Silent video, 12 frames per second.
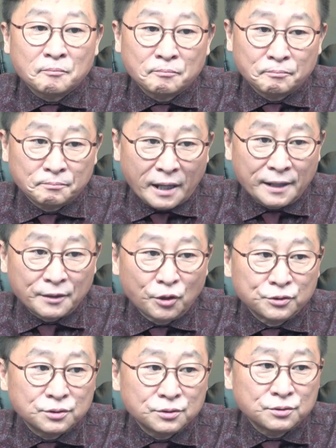
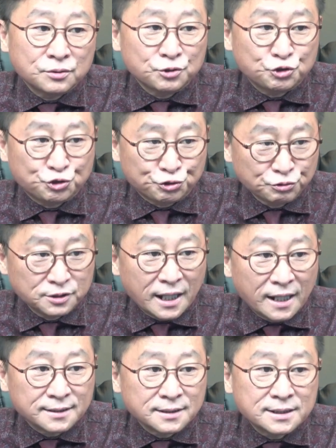발언
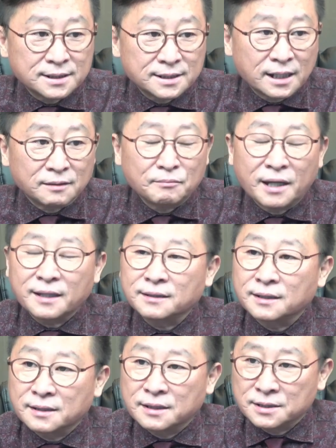중단 시간만
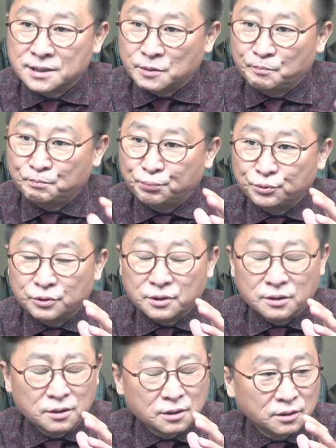10분을
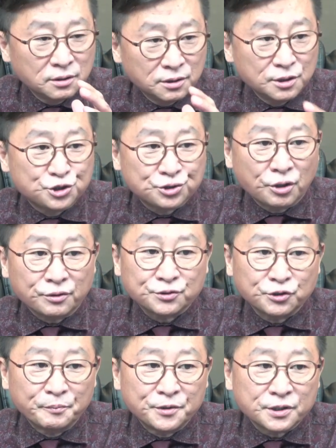훌쩍
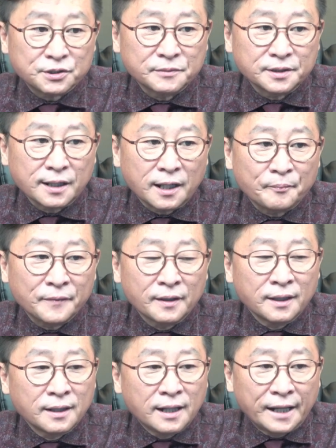넘겼습니다.
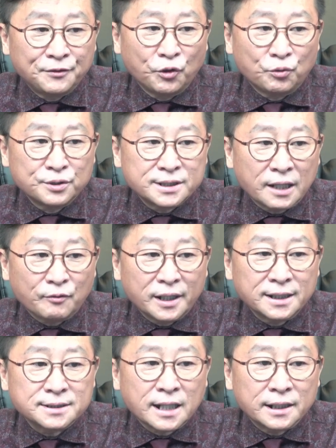한동훈
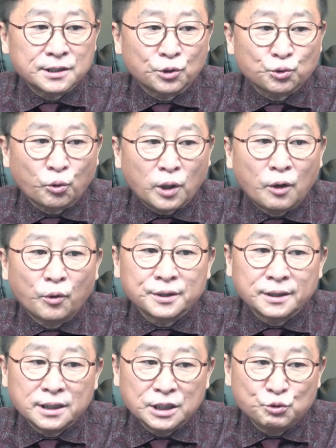장관이 자리로 돌아온
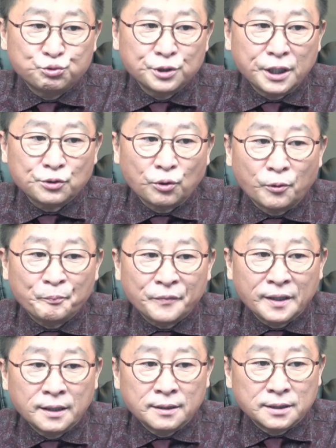이후에도
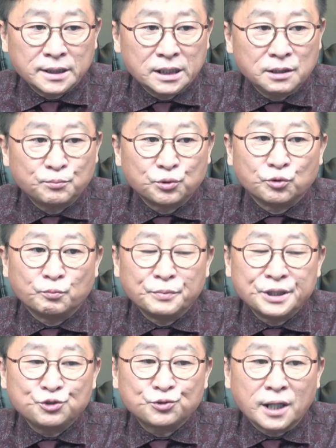일부
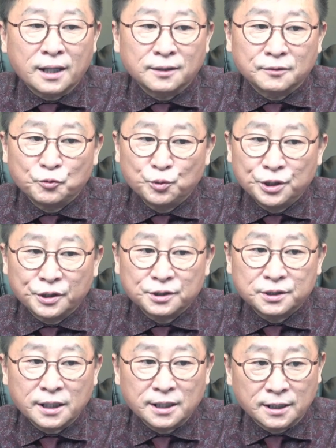민주당
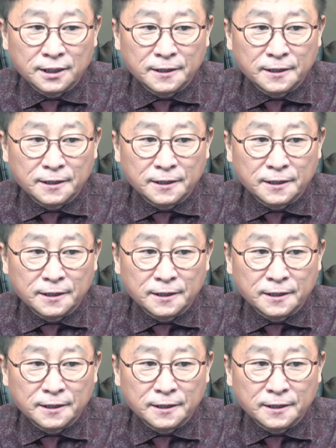위원들이